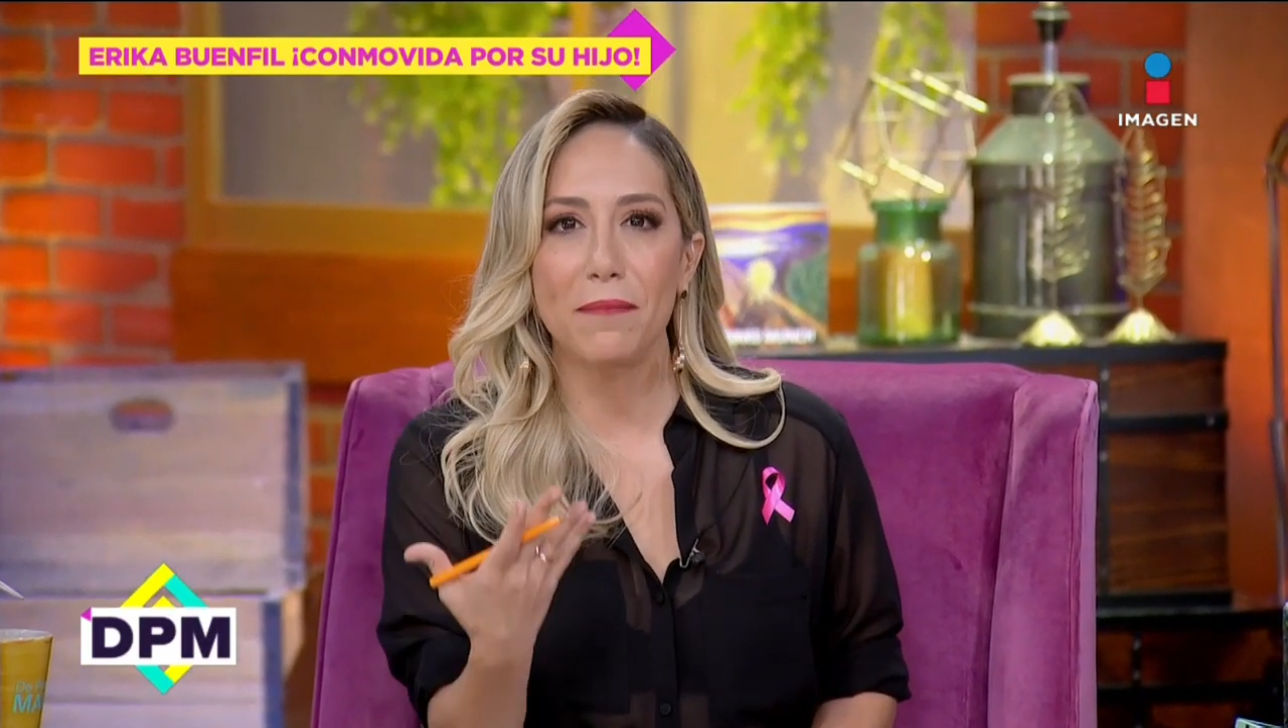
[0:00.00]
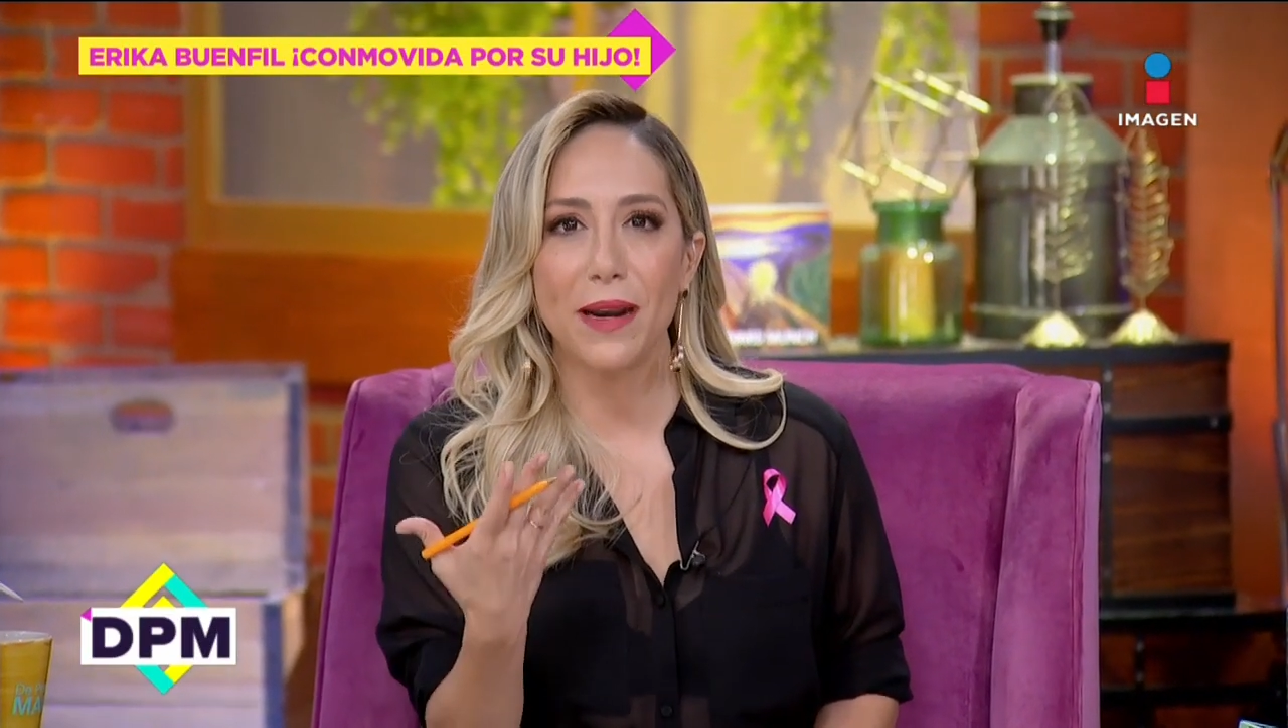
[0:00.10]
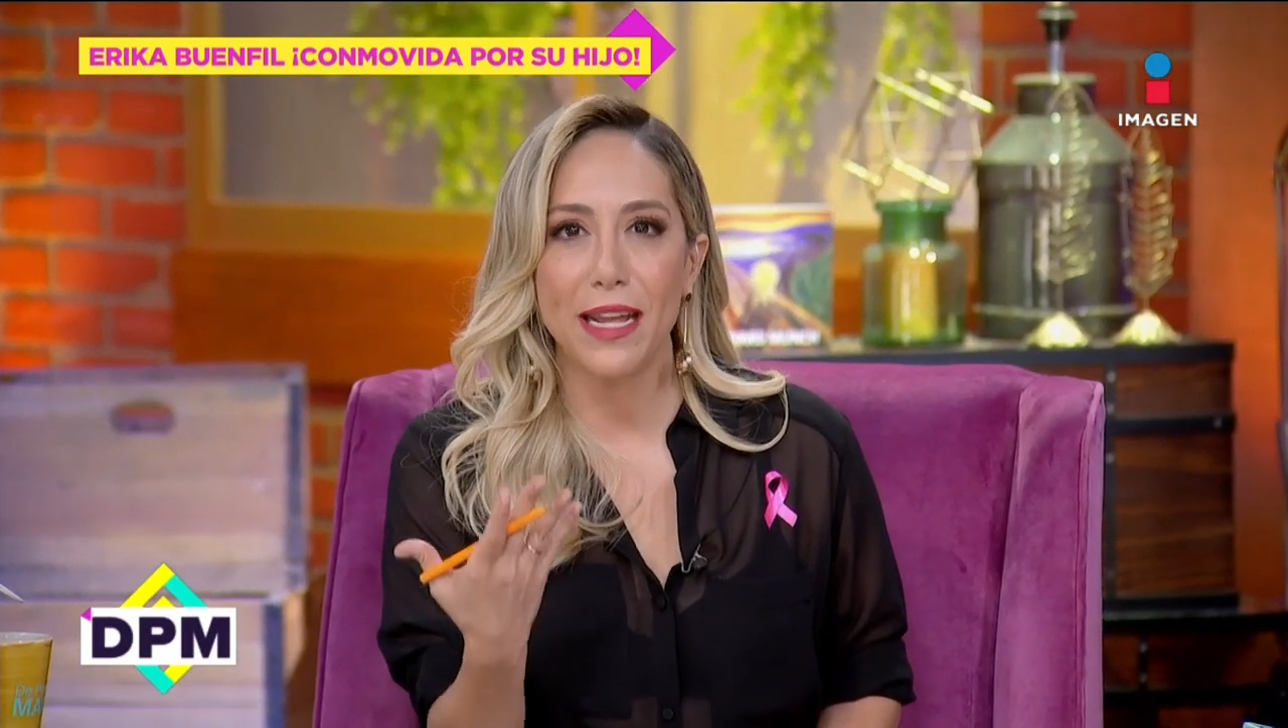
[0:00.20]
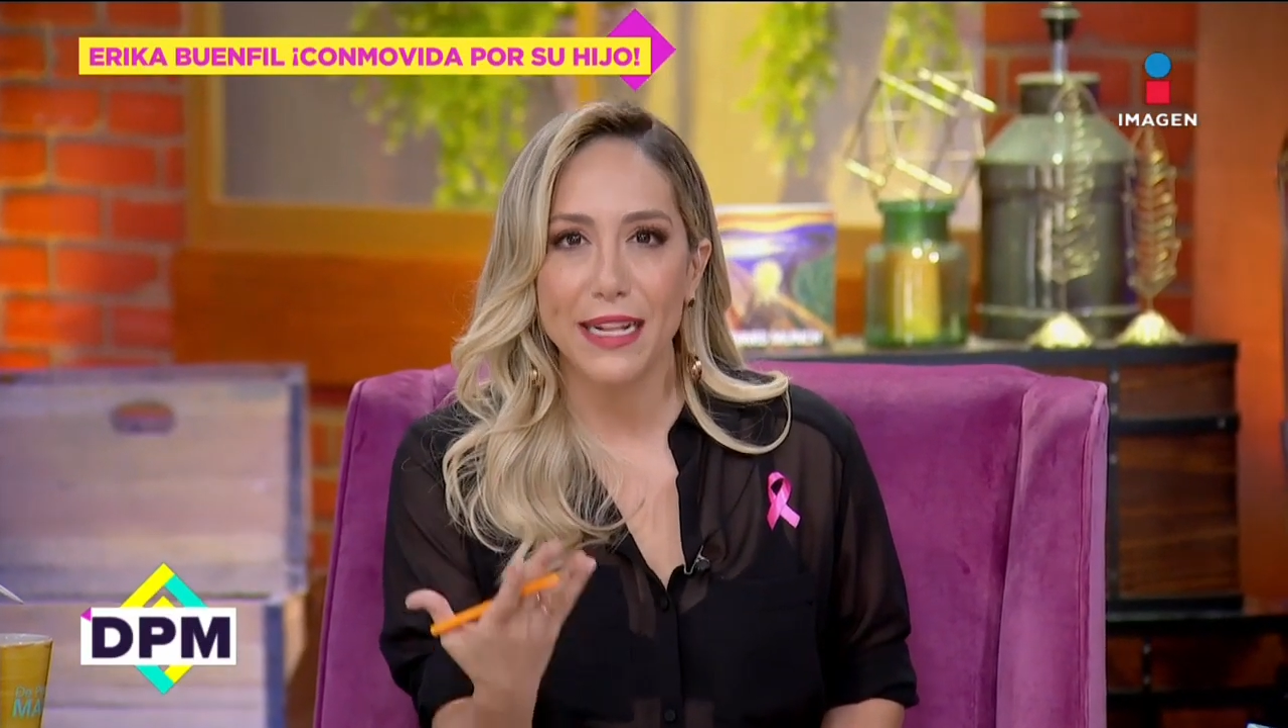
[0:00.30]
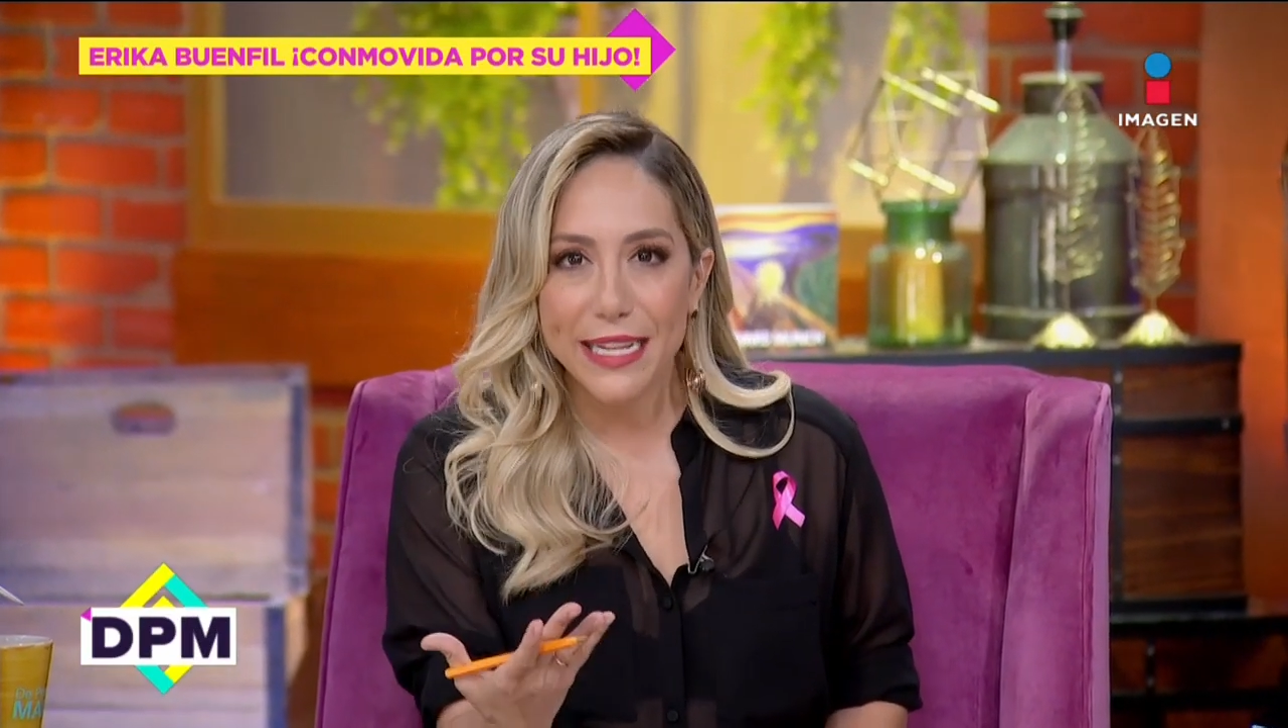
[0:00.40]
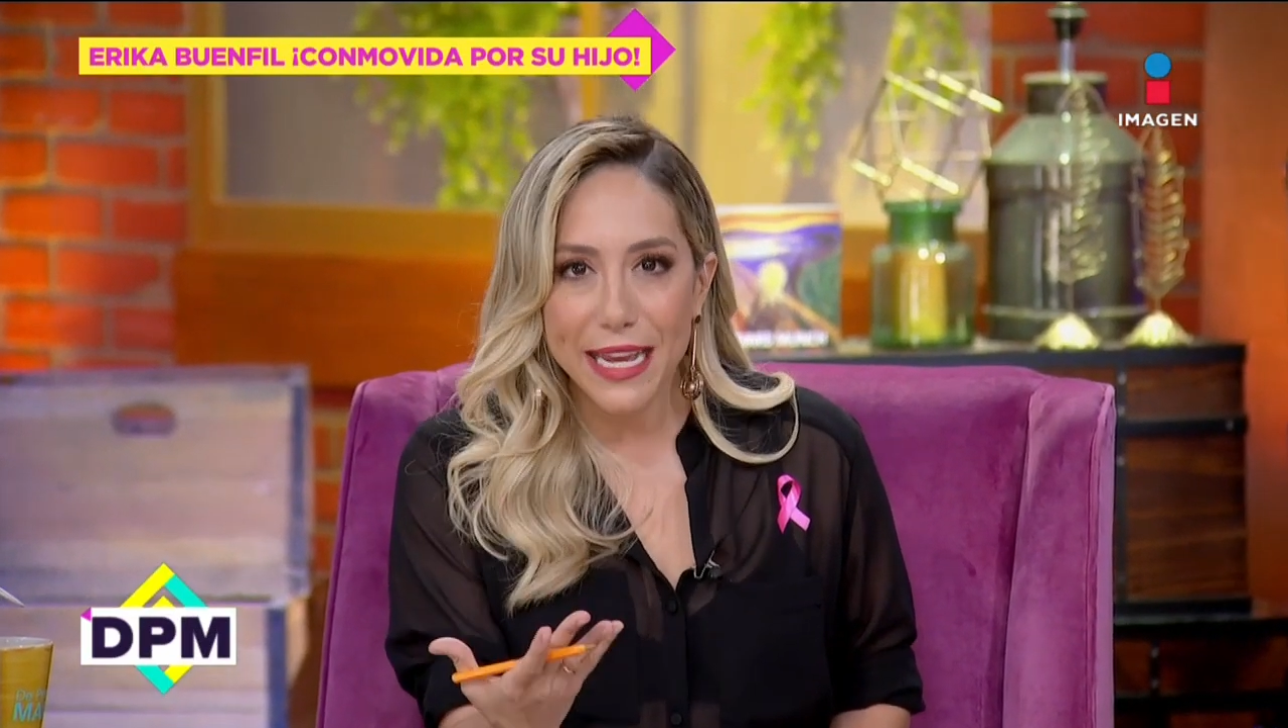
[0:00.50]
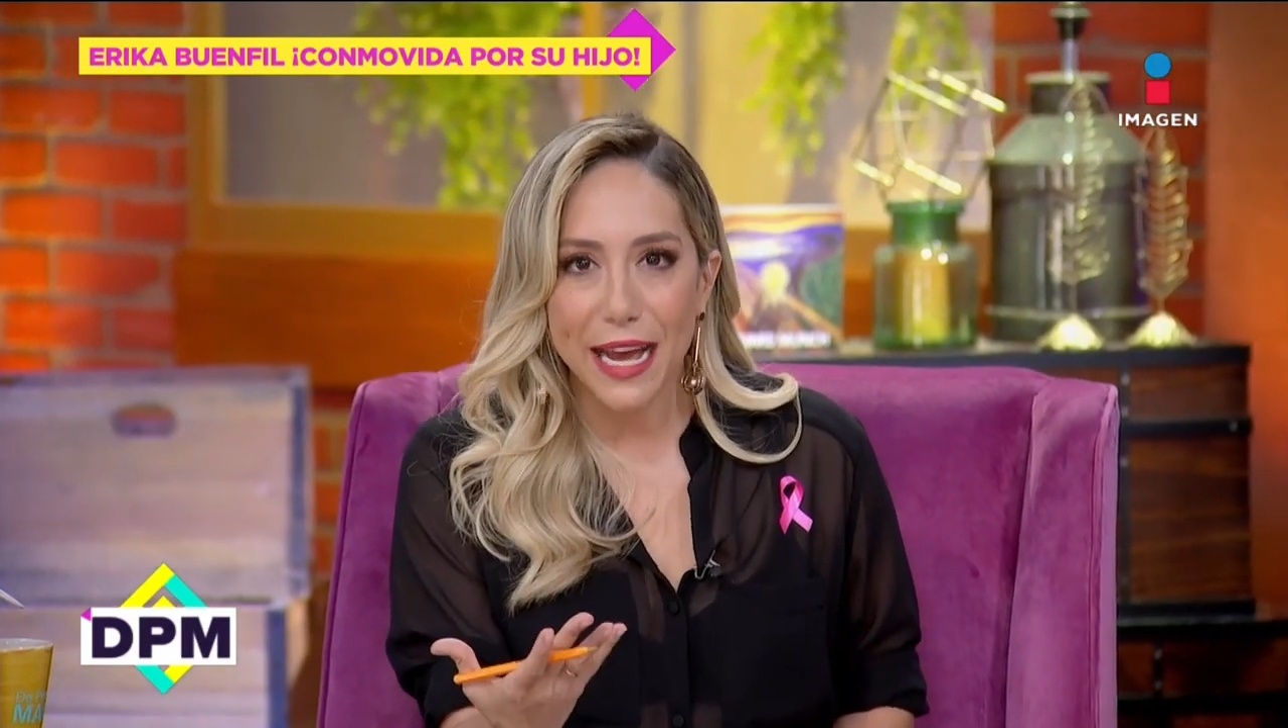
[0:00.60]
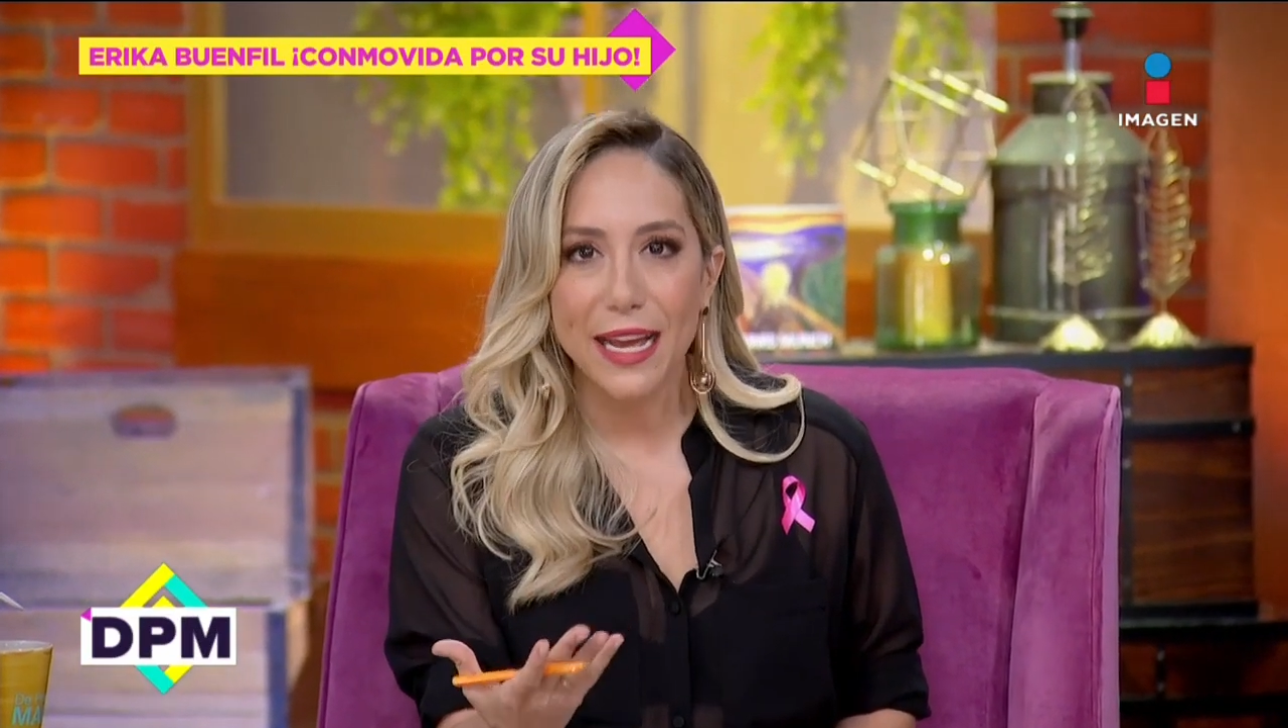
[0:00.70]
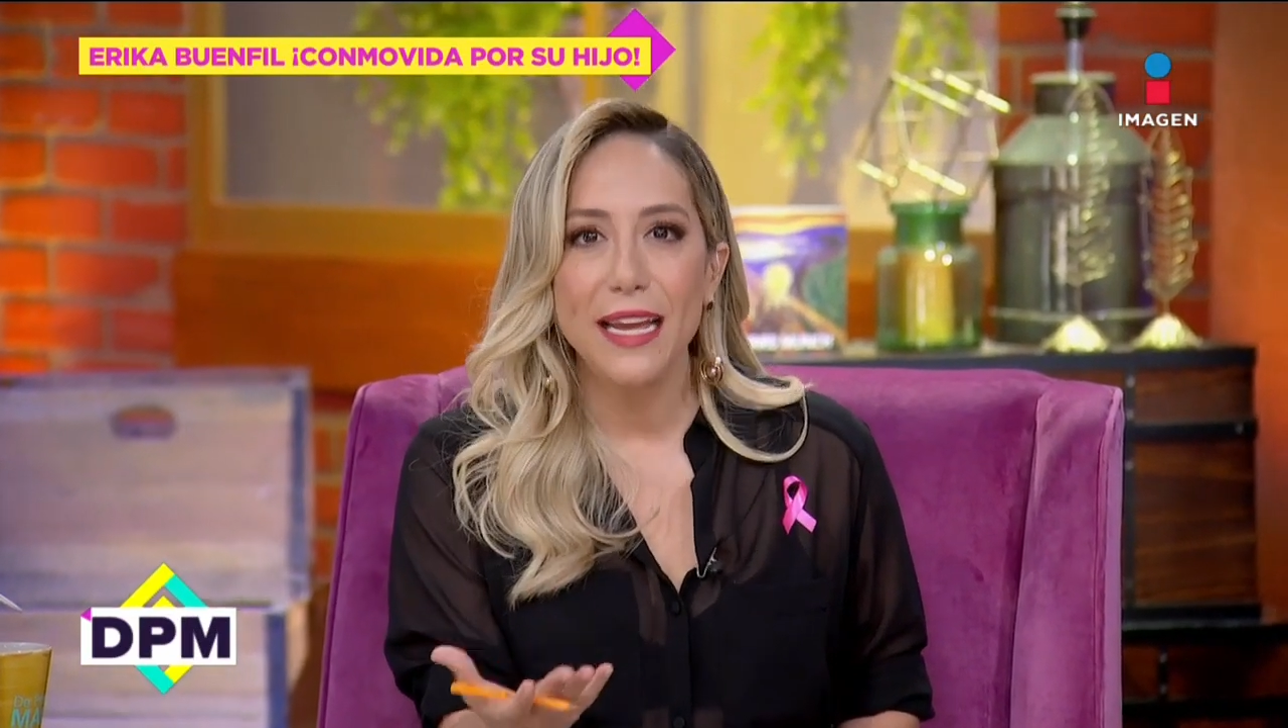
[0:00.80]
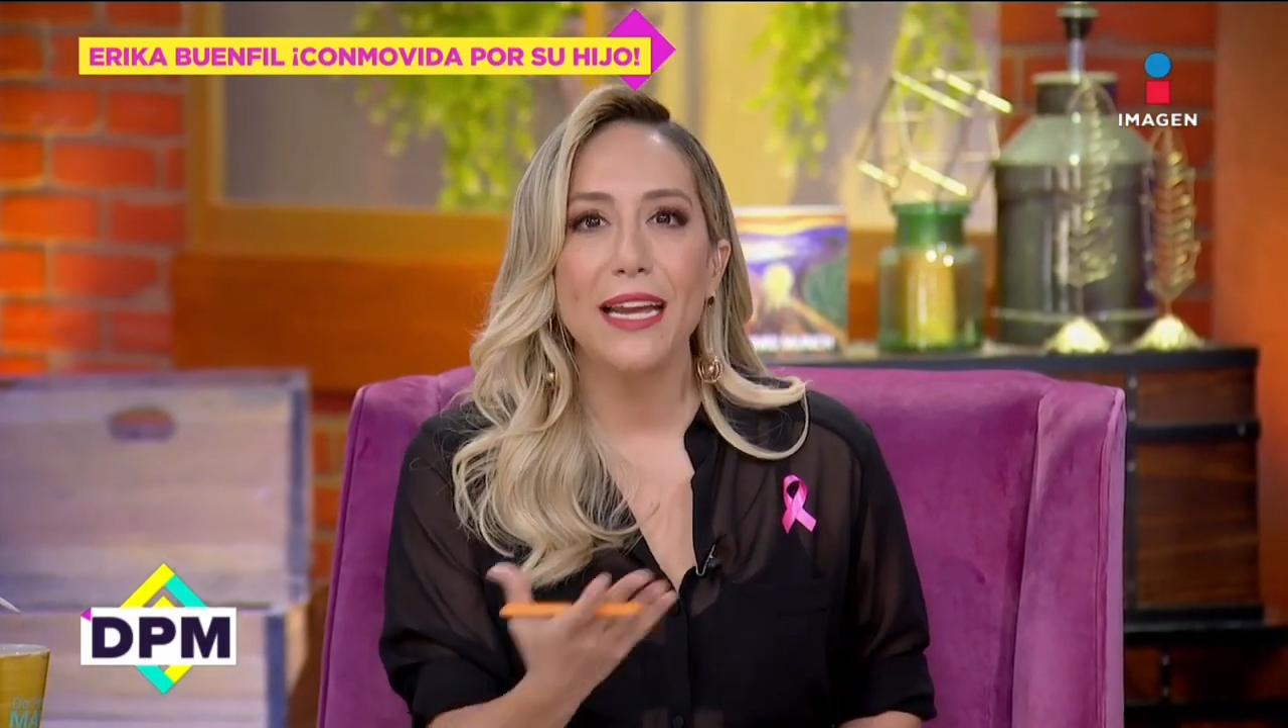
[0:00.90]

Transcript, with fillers: para el día